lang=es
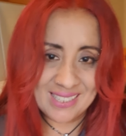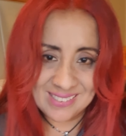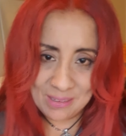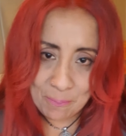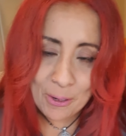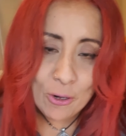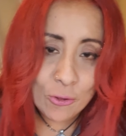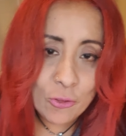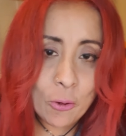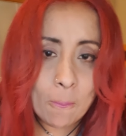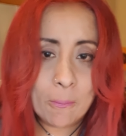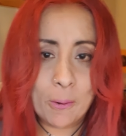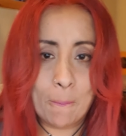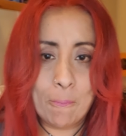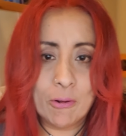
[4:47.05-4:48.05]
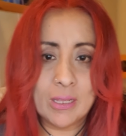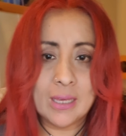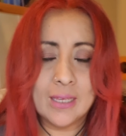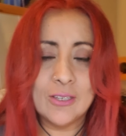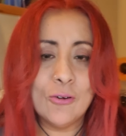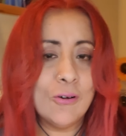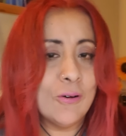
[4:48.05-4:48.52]
Siempre lo nombro, porque
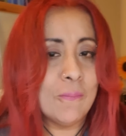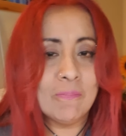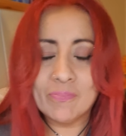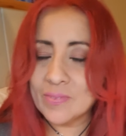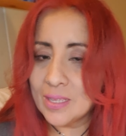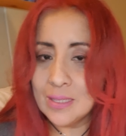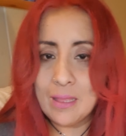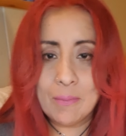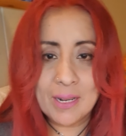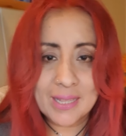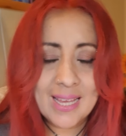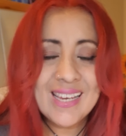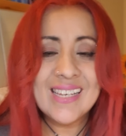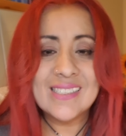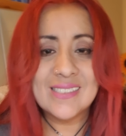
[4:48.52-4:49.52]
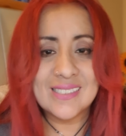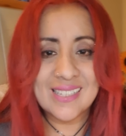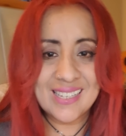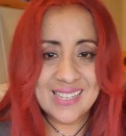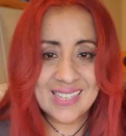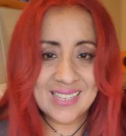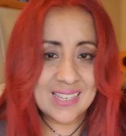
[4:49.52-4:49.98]
yo de verdad que
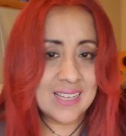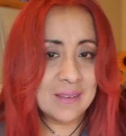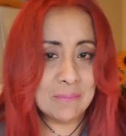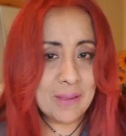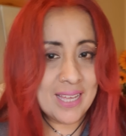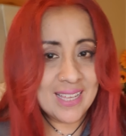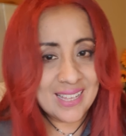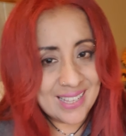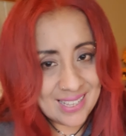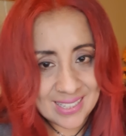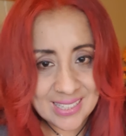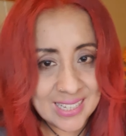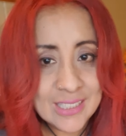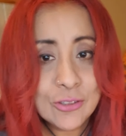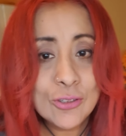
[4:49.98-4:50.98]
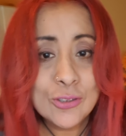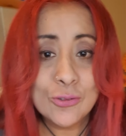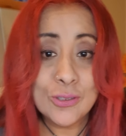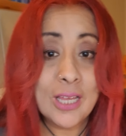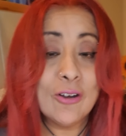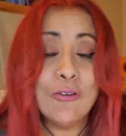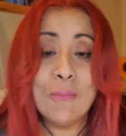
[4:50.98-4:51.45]
eh, me adentro a
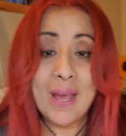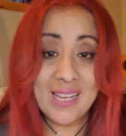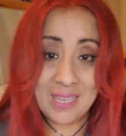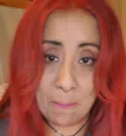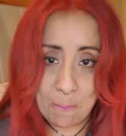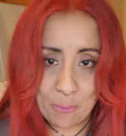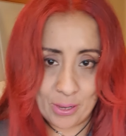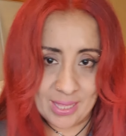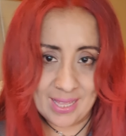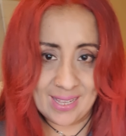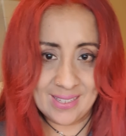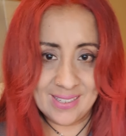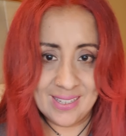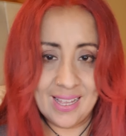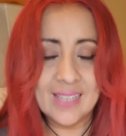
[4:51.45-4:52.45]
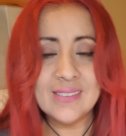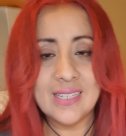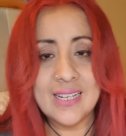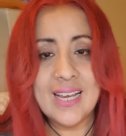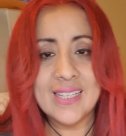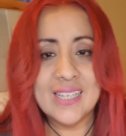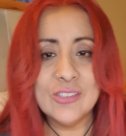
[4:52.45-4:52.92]
estudiar lo más que pueda
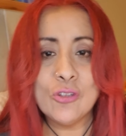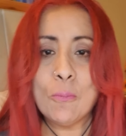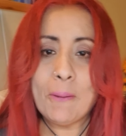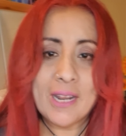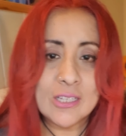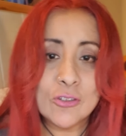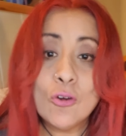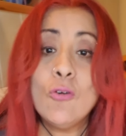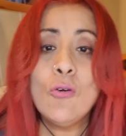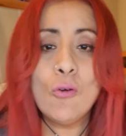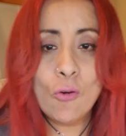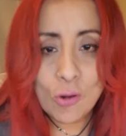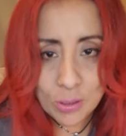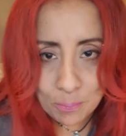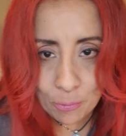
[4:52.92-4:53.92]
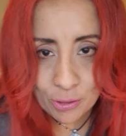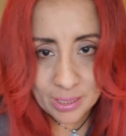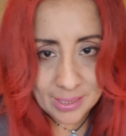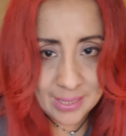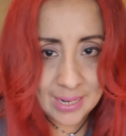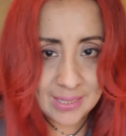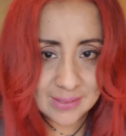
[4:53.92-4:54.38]
acerca de esto para yo hoy
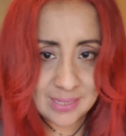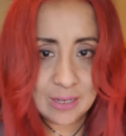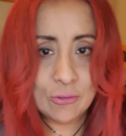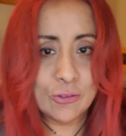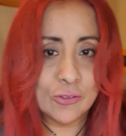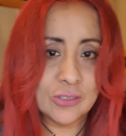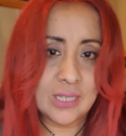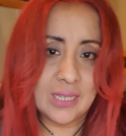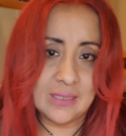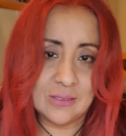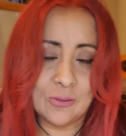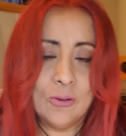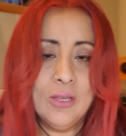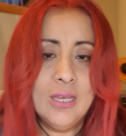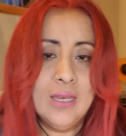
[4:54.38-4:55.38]
poder darles a conocer esto,